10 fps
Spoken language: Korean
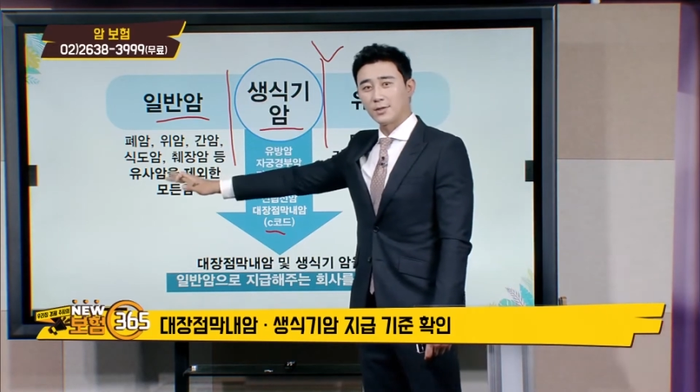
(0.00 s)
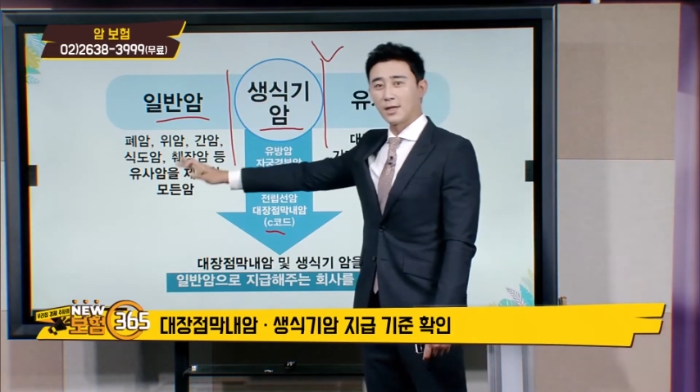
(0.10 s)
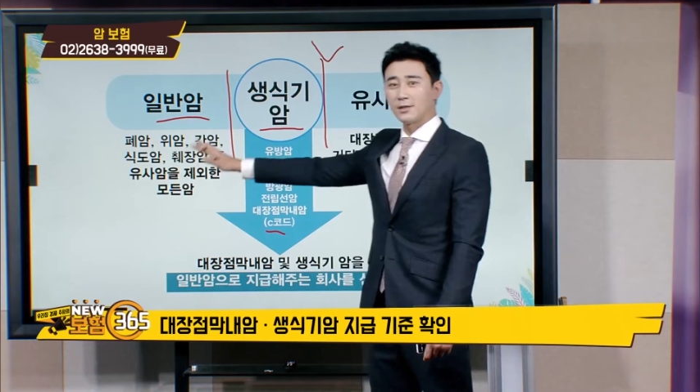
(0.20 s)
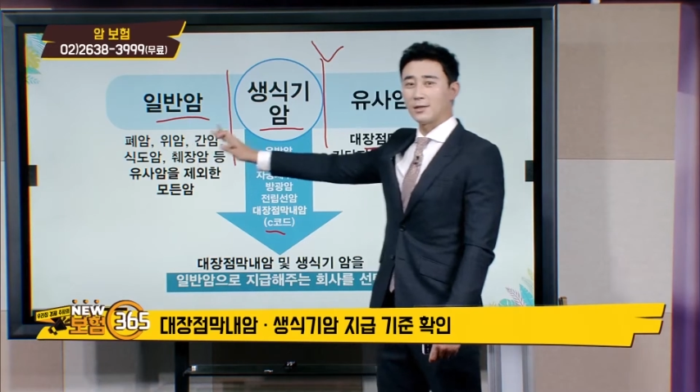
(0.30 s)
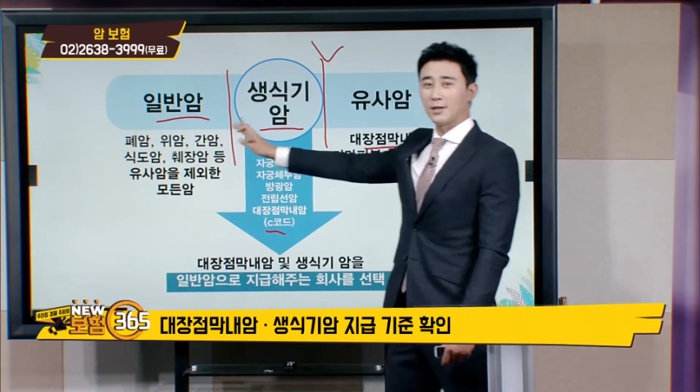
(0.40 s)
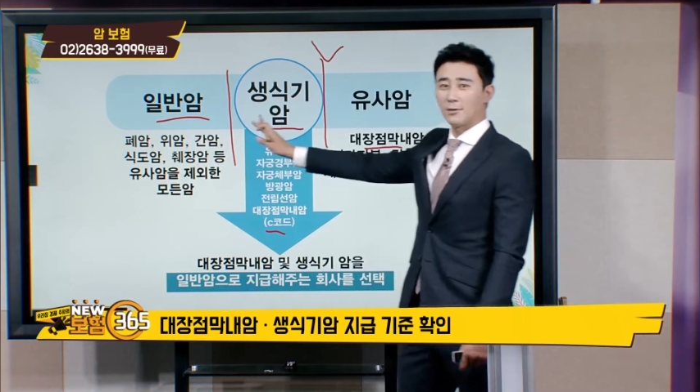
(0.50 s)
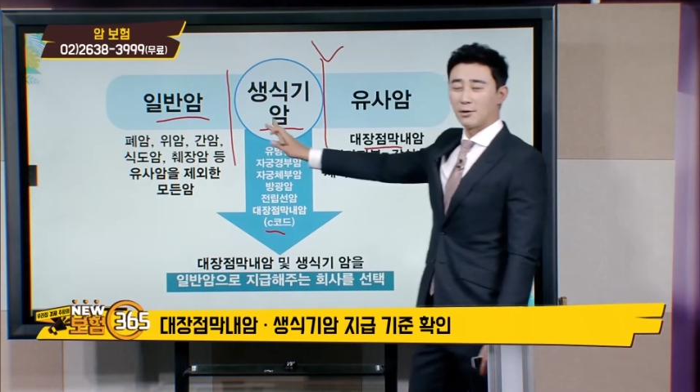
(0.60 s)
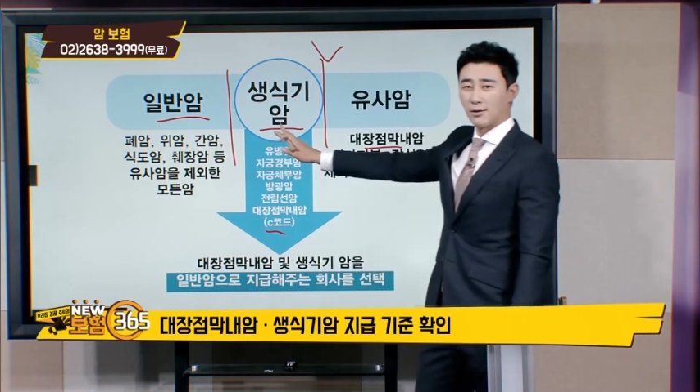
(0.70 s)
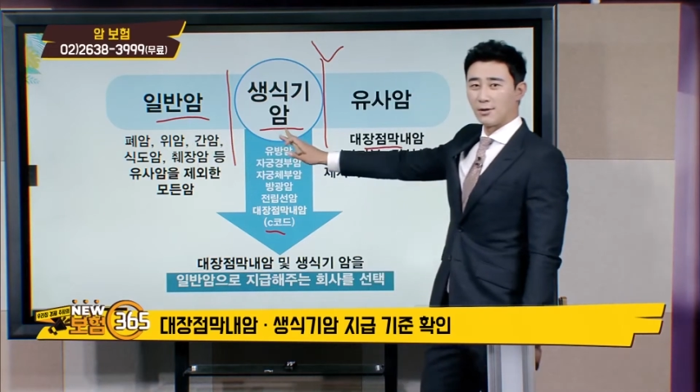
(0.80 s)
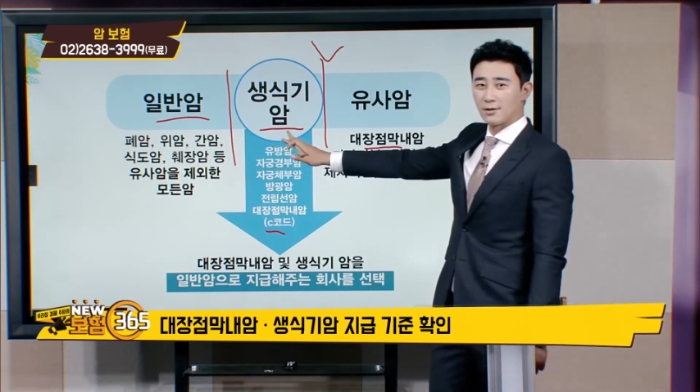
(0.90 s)
생식기암이
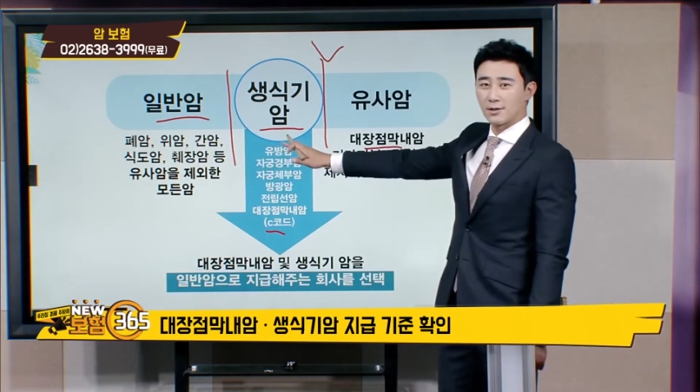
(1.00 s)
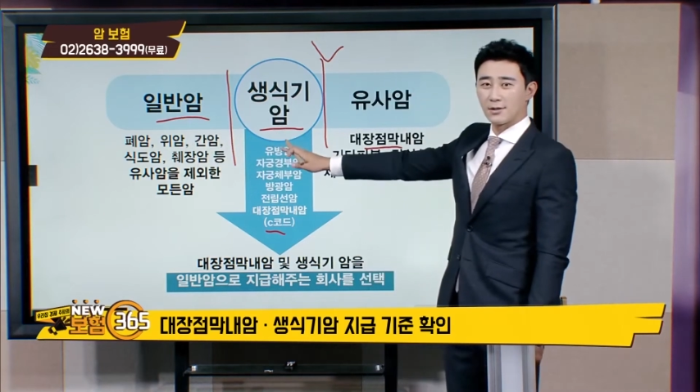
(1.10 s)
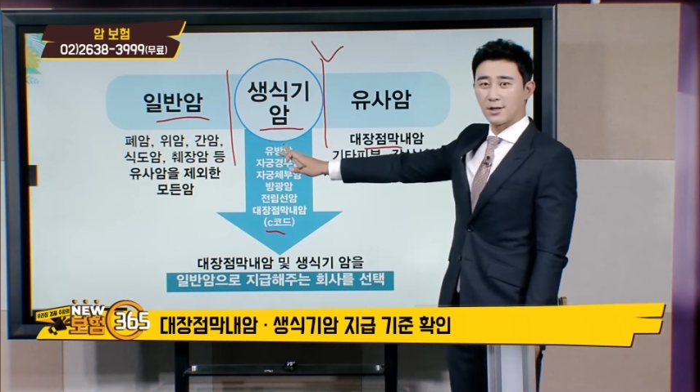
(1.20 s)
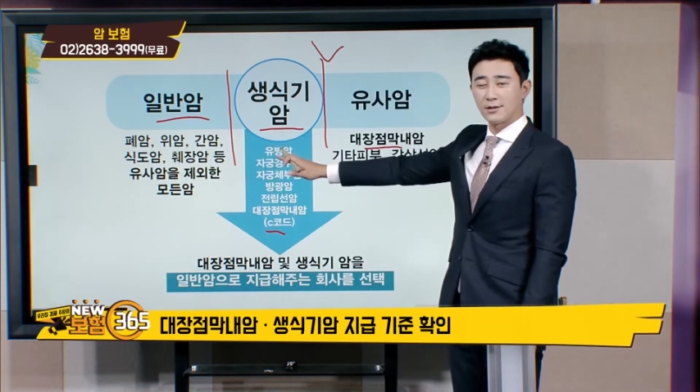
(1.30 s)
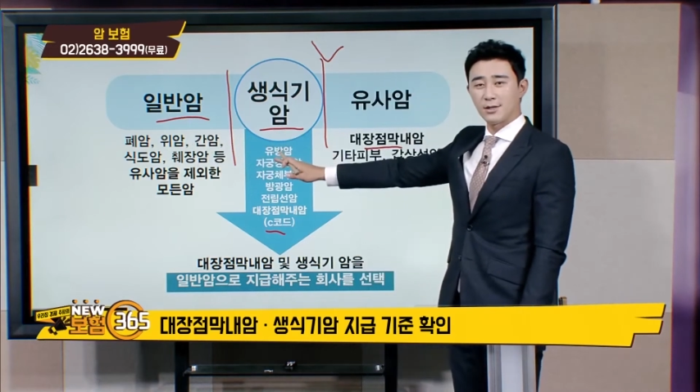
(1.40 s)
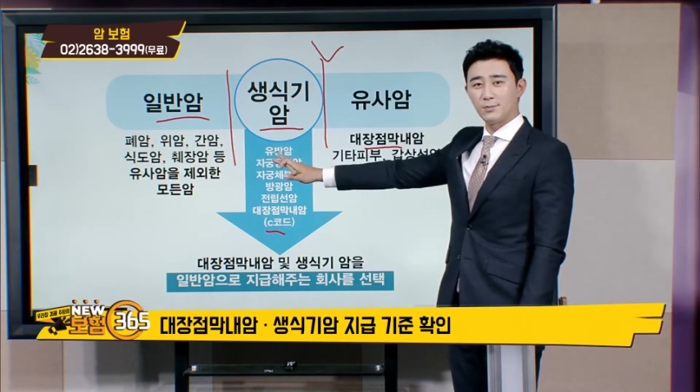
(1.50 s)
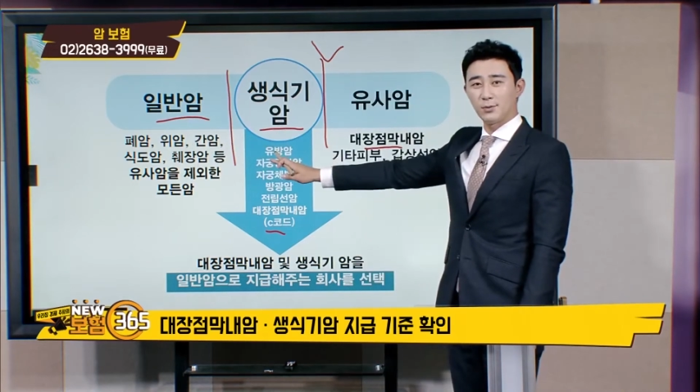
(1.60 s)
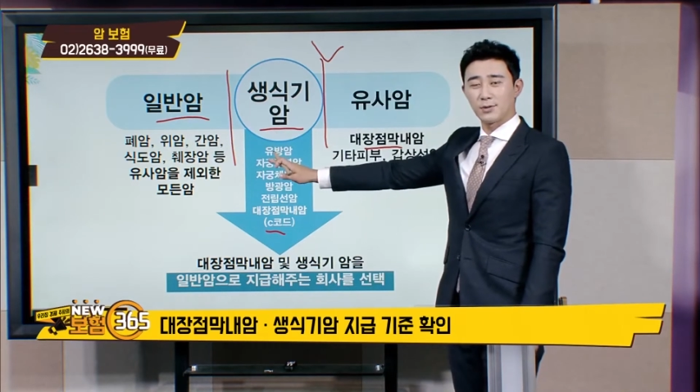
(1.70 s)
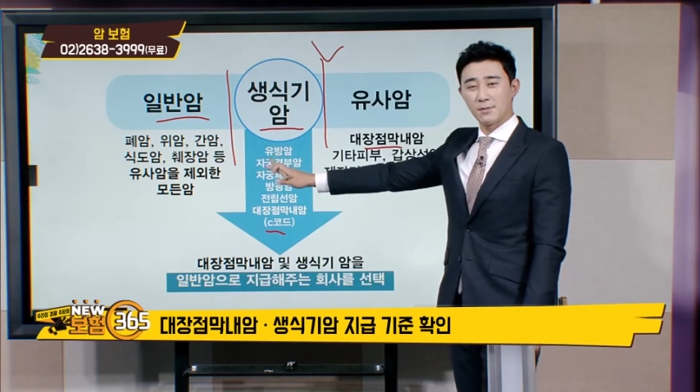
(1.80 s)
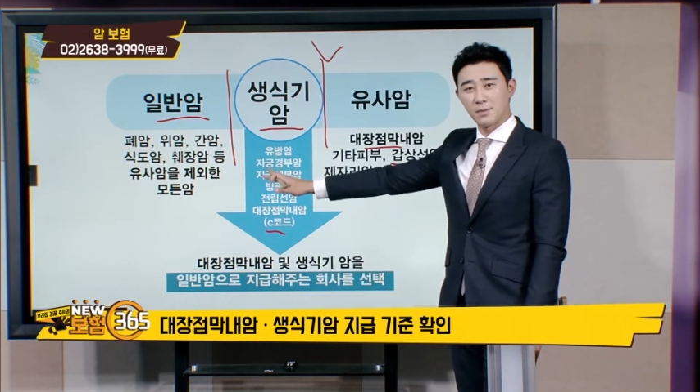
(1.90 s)
걸렸을 때는
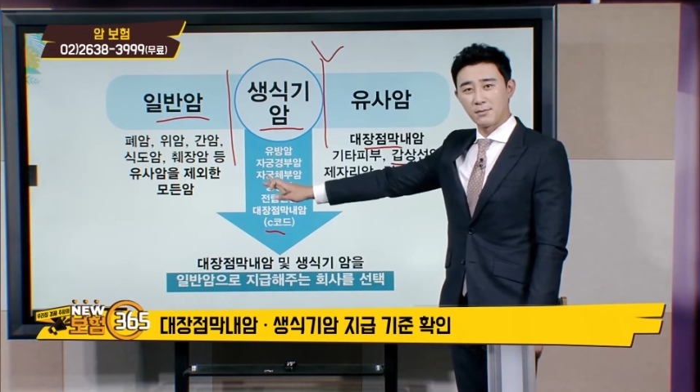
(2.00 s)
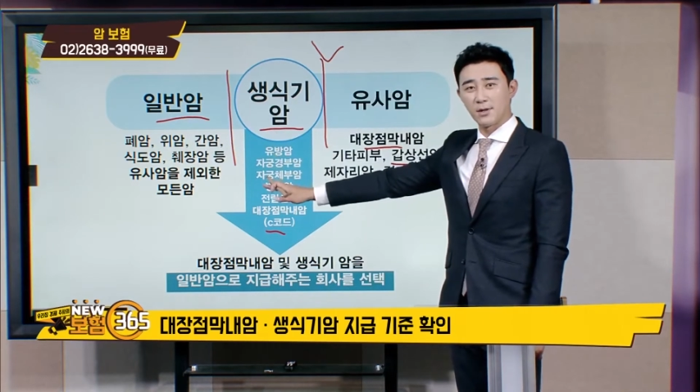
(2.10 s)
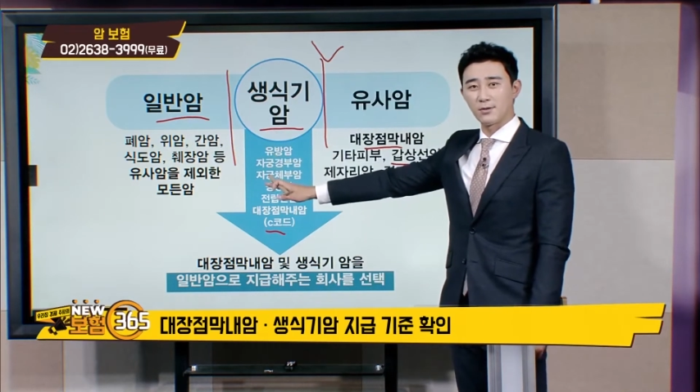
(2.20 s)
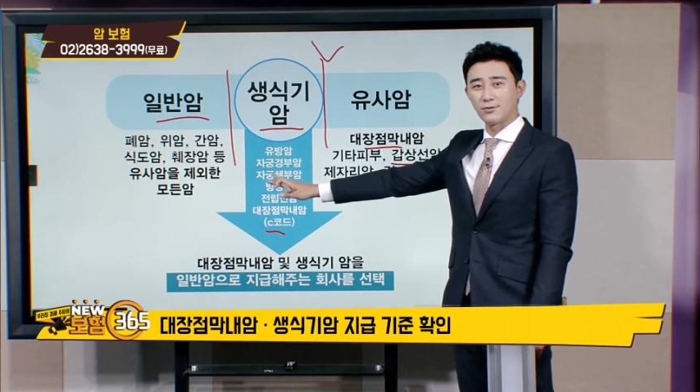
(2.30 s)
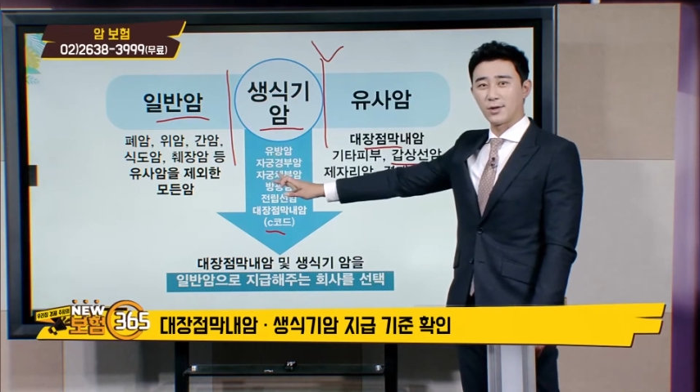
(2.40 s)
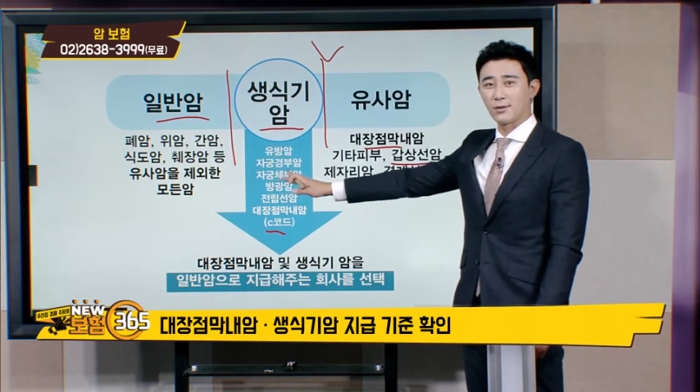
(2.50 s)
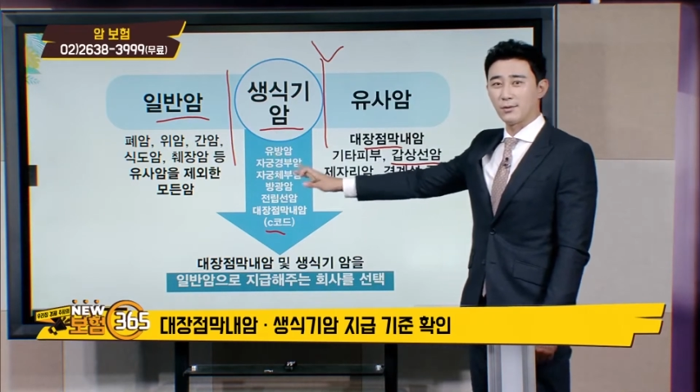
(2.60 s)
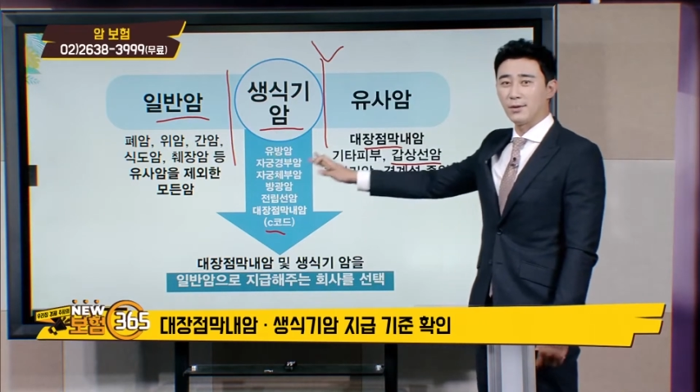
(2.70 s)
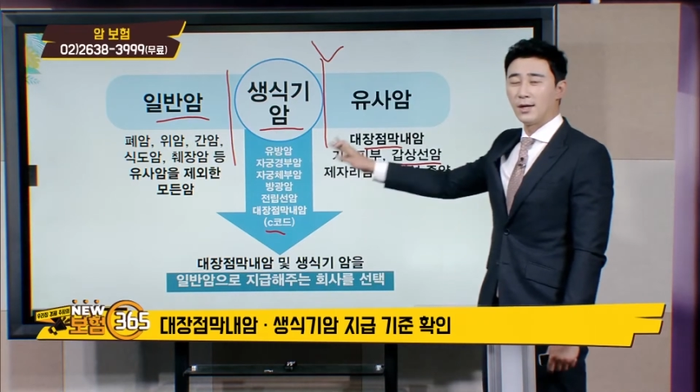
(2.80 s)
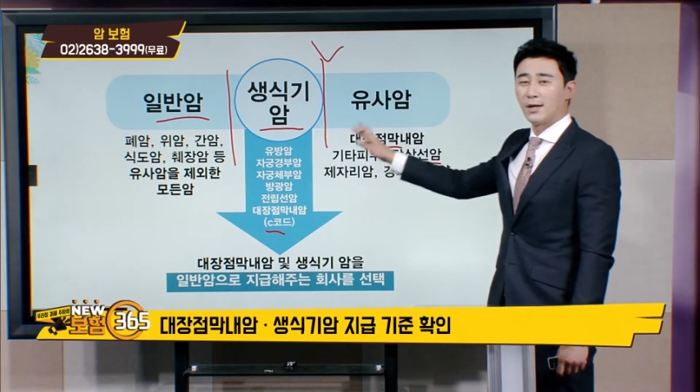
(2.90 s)
10% 300만 원 주겠고